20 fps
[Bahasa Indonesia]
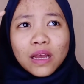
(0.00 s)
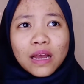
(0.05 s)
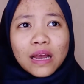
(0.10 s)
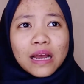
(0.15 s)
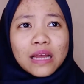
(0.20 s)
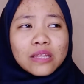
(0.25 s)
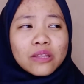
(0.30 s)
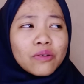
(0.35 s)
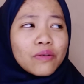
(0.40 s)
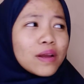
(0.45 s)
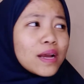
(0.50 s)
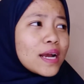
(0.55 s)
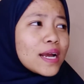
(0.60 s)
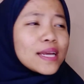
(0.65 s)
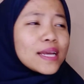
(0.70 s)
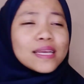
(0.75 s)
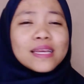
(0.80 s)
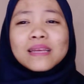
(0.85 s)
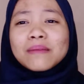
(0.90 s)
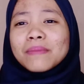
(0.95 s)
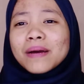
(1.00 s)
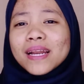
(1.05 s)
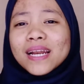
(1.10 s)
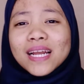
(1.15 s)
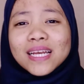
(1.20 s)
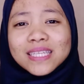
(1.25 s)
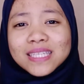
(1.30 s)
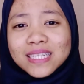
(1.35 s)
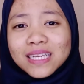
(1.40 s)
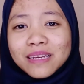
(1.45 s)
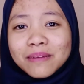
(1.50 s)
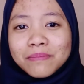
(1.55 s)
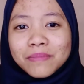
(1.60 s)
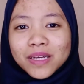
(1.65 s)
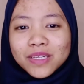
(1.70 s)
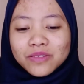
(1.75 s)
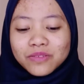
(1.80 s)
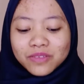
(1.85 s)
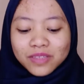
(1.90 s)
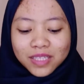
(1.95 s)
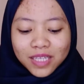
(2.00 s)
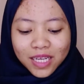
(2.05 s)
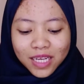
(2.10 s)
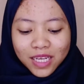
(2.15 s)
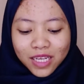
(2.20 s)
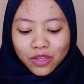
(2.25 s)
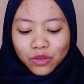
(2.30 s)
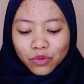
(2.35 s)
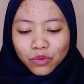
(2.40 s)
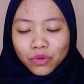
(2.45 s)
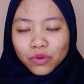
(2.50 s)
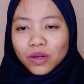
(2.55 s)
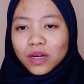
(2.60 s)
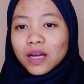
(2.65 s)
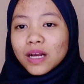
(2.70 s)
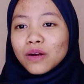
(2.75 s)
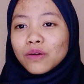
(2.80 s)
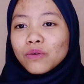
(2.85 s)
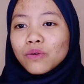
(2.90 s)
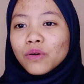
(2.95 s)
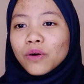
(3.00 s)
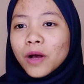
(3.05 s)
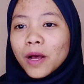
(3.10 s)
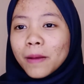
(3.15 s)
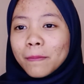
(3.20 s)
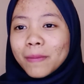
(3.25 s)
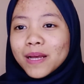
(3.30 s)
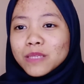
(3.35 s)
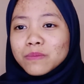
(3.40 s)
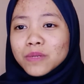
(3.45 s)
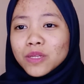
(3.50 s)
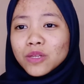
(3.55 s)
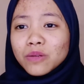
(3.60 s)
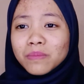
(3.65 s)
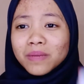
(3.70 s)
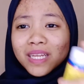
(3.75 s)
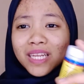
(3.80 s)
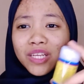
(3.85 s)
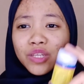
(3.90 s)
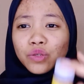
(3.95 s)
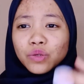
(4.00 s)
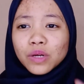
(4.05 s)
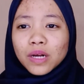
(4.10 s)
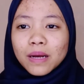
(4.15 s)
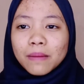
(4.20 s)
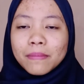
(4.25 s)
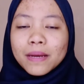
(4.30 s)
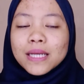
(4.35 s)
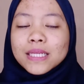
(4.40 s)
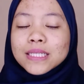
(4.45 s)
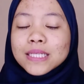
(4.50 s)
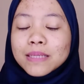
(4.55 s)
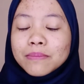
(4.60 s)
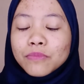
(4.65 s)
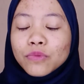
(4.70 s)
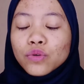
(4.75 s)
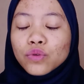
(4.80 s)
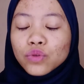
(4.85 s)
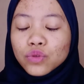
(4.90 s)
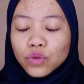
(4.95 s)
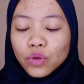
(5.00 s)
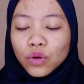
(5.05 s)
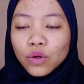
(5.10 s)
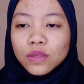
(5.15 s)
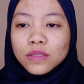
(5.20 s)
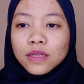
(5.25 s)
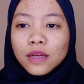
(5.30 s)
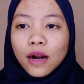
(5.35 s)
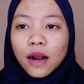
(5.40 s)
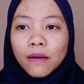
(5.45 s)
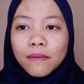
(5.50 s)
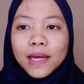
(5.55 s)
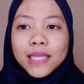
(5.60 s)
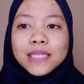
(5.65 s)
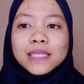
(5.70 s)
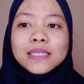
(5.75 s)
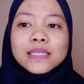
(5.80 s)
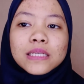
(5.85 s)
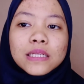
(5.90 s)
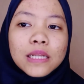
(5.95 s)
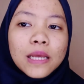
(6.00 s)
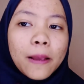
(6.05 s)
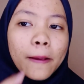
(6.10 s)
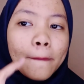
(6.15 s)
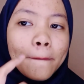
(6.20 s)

atau yang kayak gimana sih maksudnya gitu aku pas minum ini juga masih muncul jerawat di sini